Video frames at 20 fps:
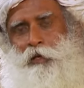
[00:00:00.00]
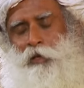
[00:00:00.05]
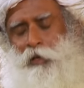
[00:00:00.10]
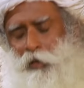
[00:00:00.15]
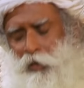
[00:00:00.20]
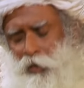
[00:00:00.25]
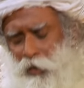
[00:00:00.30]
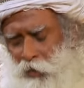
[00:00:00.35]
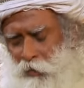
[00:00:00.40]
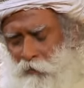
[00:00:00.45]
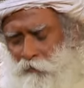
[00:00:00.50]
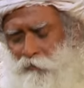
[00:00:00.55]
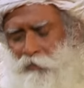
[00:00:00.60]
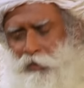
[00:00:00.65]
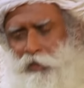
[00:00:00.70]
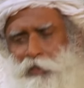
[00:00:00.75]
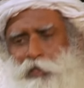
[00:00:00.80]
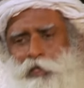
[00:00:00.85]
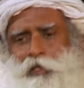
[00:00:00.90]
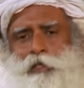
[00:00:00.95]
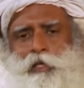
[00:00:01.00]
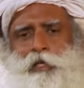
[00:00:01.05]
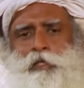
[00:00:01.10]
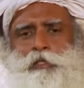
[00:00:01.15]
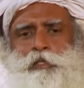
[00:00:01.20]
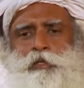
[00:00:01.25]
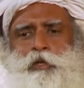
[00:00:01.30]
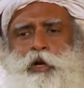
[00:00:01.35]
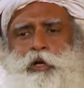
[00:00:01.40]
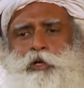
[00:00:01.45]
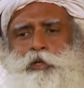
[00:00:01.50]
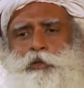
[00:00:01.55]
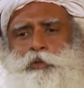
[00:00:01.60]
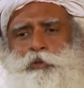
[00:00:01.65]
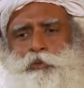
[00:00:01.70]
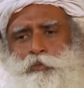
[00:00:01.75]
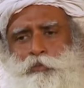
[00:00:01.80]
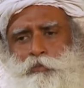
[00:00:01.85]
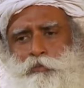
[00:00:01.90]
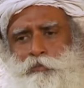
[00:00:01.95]
bevor du ins Bett gehst, alles,
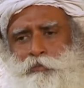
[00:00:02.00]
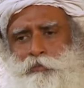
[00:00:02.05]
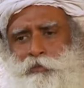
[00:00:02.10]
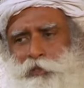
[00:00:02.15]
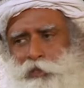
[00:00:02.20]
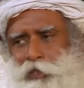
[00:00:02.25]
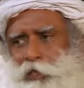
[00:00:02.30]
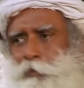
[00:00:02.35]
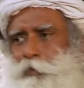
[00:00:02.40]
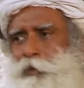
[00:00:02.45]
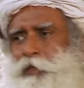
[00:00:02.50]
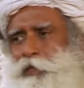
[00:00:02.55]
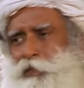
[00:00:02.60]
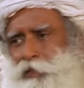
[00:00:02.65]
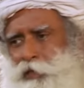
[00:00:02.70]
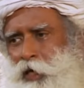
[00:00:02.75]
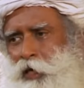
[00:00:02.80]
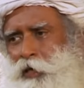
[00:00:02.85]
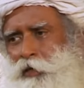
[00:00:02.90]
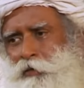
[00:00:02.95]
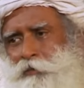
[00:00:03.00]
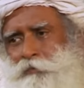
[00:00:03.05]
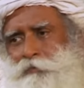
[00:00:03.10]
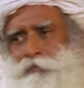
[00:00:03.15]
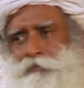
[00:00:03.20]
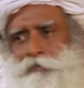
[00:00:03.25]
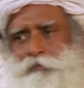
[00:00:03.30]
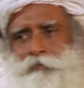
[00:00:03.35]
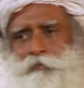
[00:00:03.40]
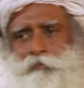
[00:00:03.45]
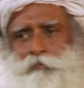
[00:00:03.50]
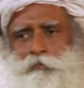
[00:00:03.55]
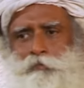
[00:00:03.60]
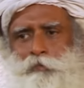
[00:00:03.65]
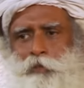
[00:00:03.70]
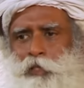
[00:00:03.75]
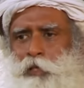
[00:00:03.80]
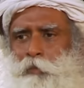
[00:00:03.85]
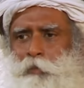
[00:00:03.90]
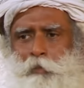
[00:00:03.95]
was nicht du bist, halte es beiseite.
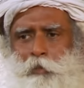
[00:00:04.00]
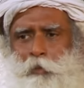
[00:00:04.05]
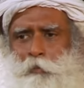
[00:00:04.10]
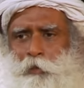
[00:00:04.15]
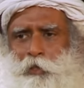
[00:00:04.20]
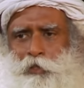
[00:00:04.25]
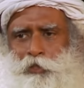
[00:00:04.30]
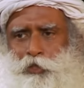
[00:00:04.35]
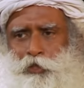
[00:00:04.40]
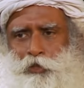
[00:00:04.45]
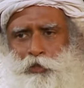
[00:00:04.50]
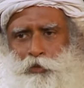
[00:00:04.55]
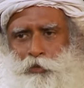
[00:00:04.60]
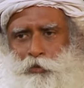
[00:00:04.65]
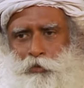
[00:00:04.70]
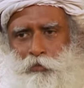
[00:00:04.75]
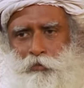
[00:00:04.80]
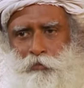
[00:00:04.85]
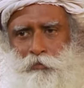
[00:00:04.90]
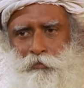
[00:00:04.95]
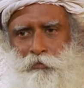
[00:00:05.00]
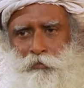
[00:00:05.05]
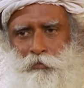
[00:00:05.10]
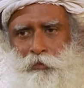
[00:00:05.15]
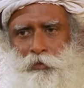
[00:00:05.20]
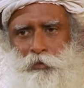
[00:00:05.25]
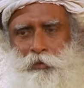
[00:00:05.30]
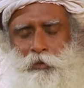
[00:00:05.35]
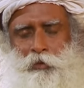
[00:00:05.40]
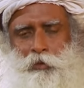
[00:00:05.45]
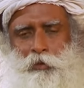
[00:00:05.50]
Sie mögen wertvoll für dich sein.